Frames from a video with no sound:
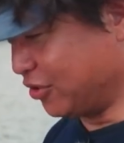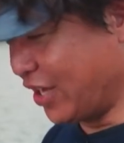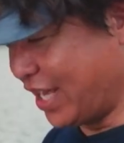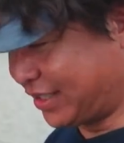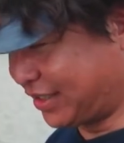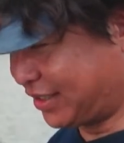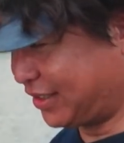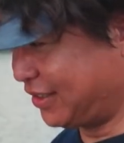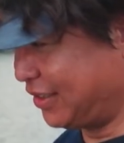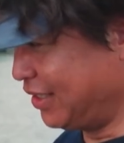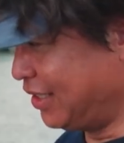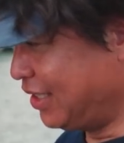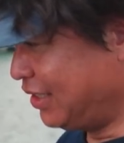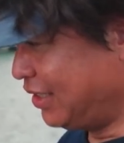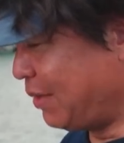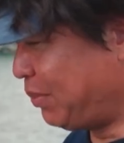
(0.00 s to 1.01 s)
の S
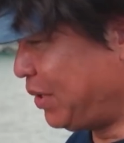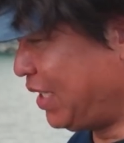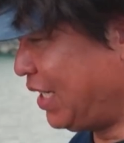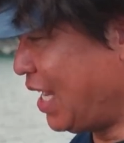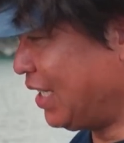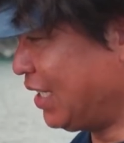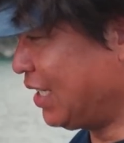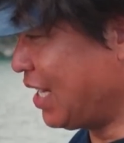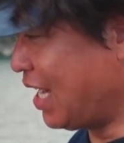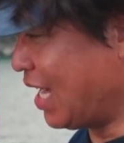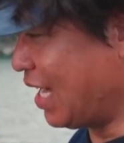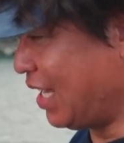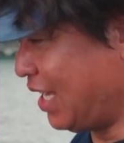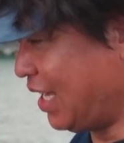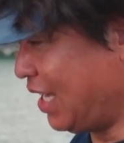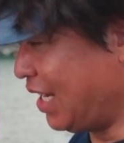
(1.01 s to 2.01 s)
で P ライン
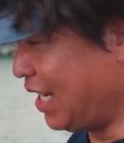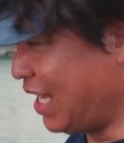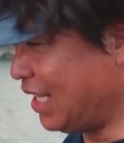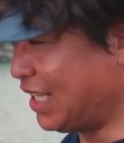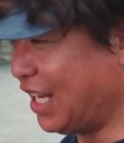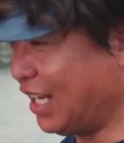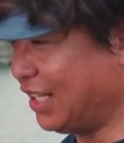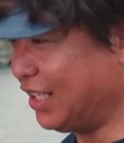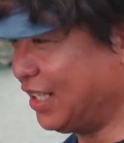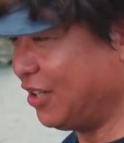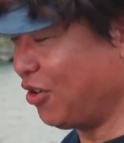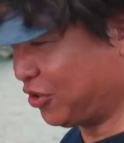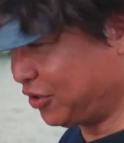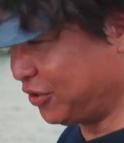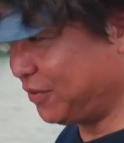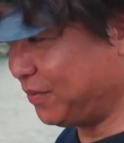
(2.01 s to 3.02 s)
が、えー、
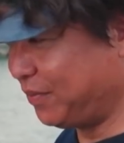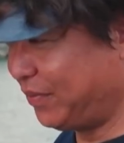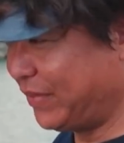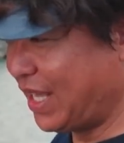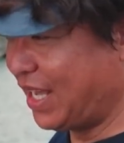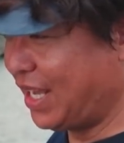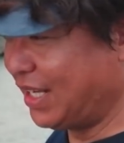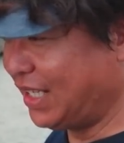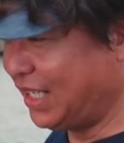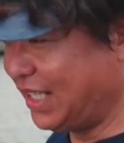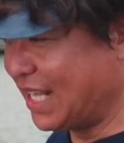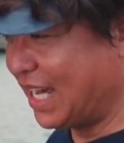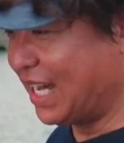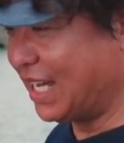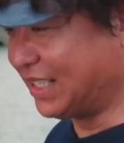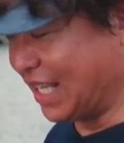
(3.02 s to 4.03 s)
0.6でリーダーが